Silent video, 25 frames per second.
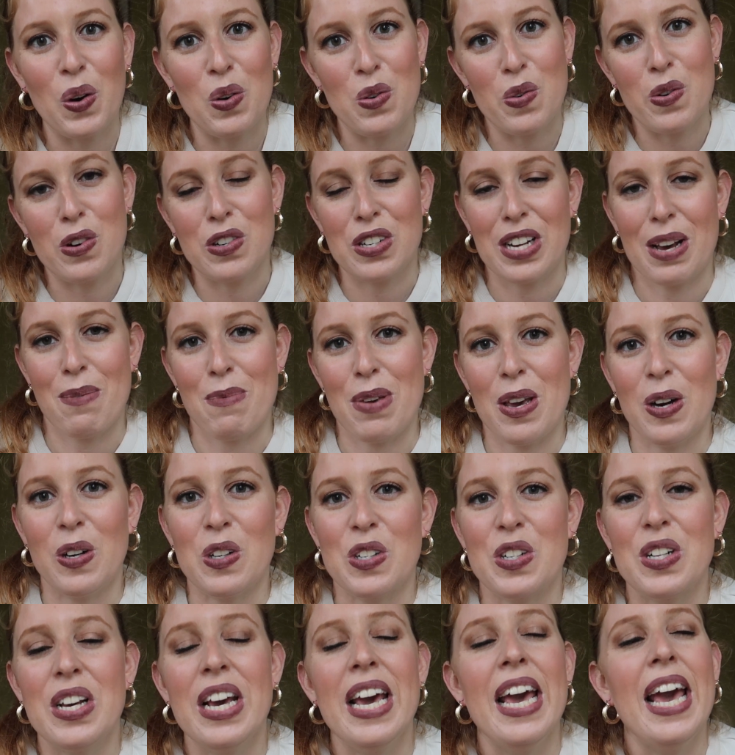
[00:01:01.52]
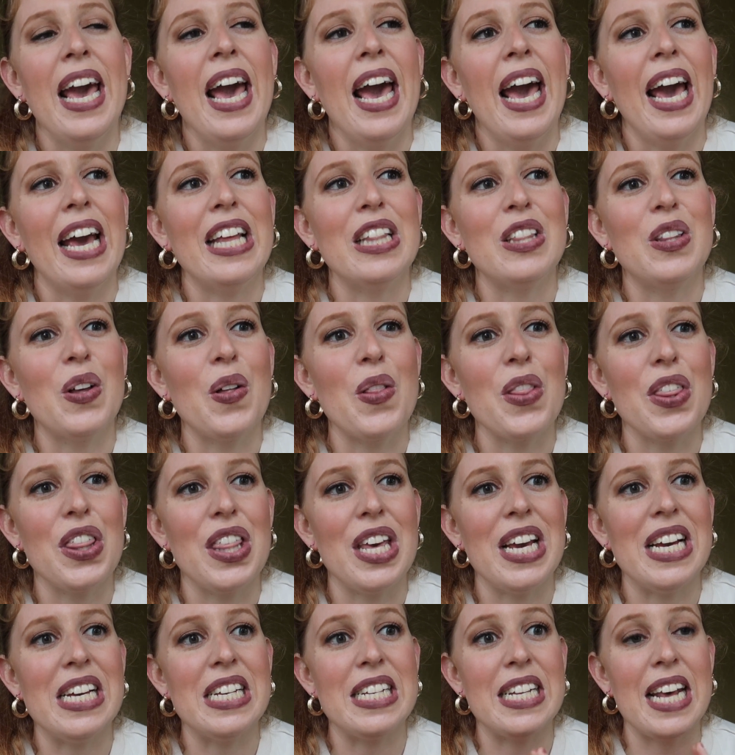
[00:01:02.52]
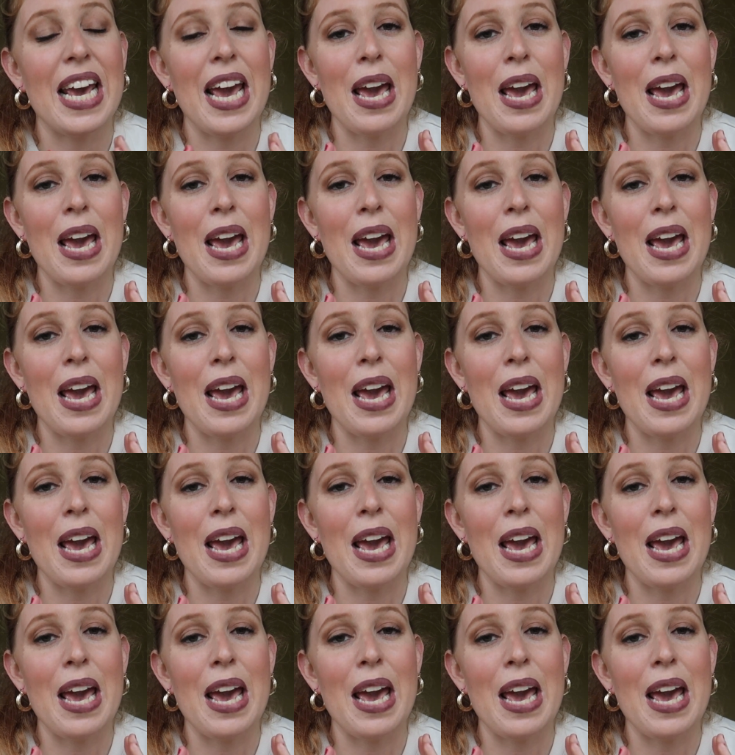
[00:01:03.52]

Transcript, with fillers: con unos amigos entonces,